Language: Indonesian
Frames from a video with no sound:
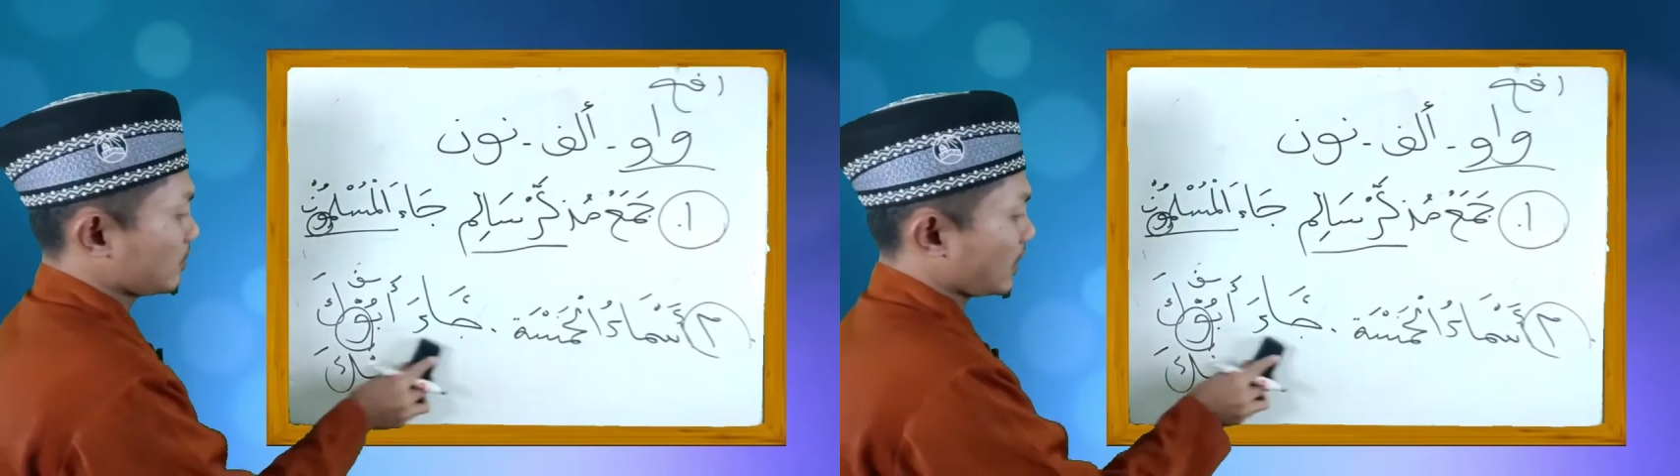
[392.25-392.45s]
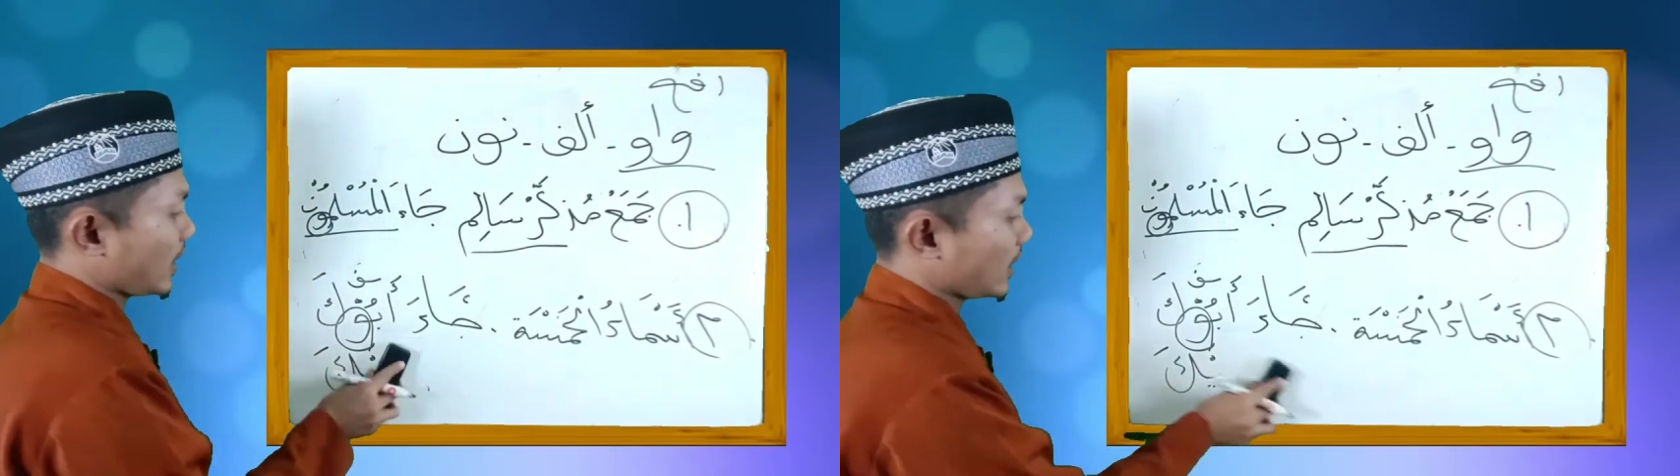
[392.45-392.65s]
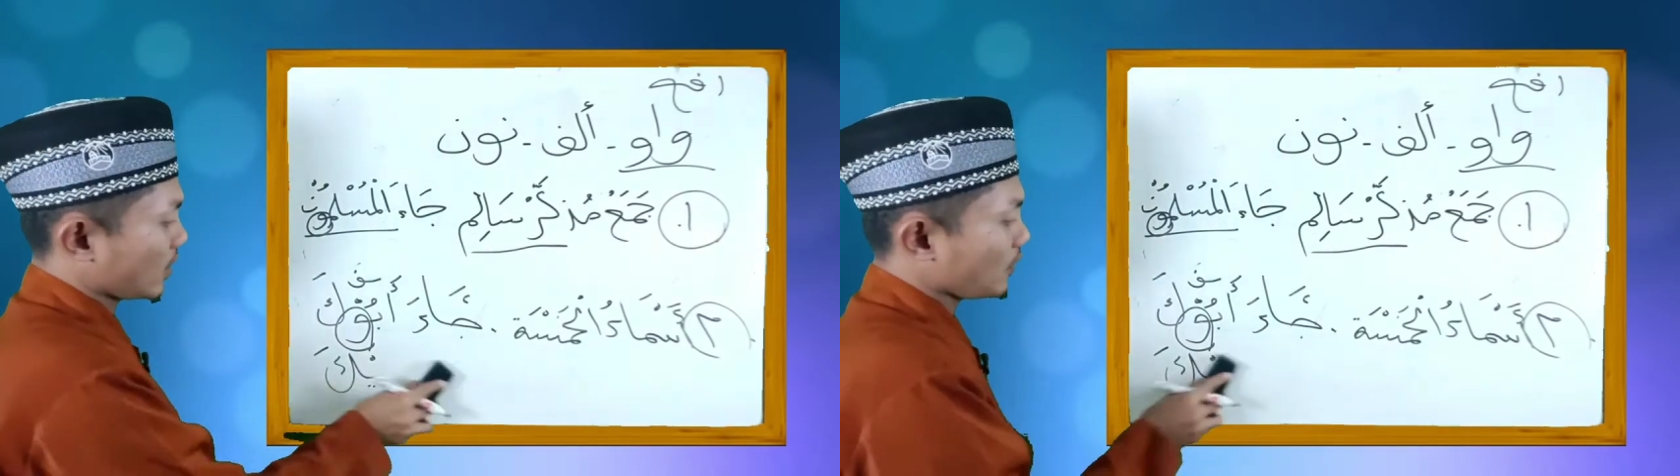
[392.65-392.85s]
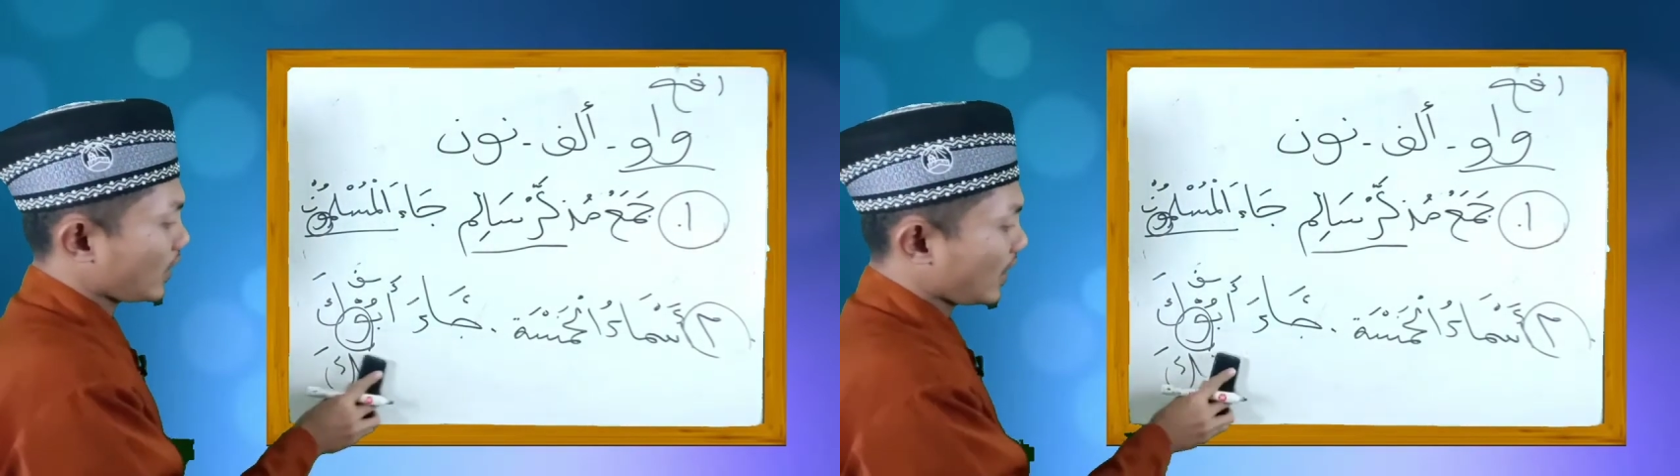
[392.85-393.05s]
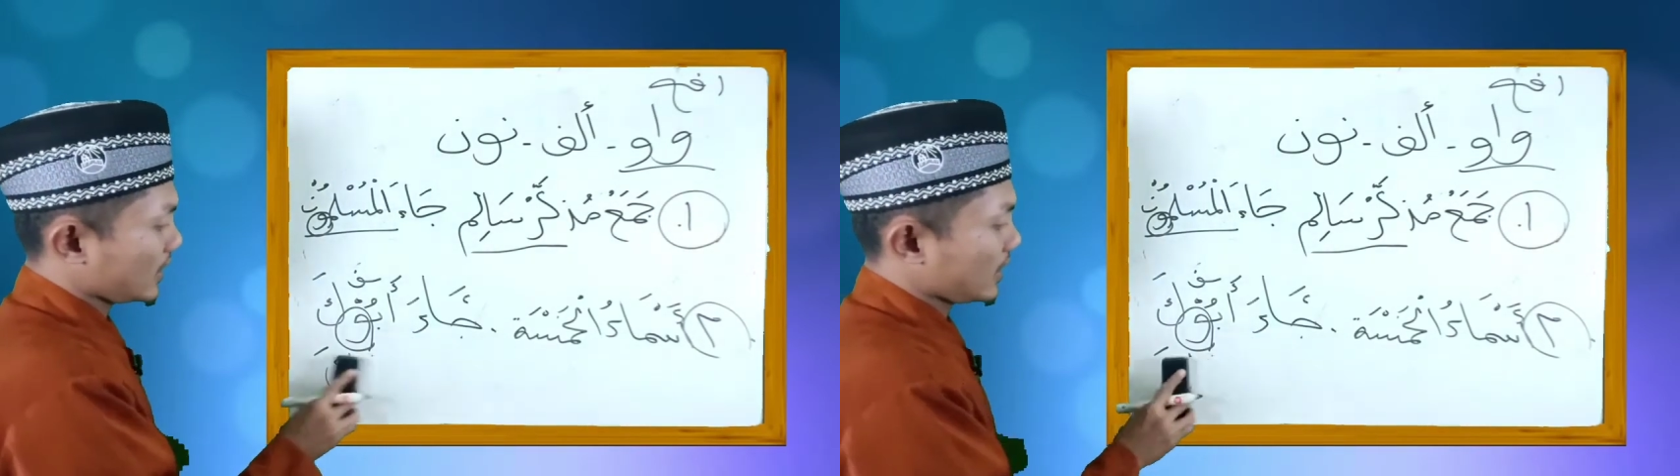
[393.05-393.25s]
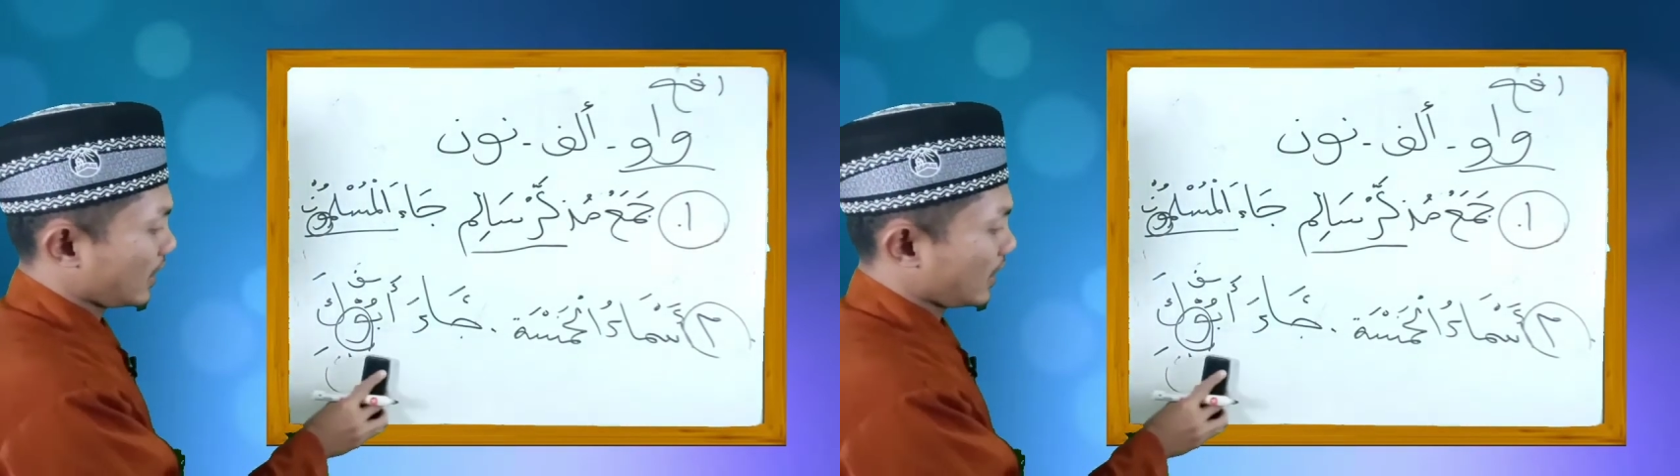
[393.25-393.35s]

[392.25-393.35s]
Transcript: mahal rofa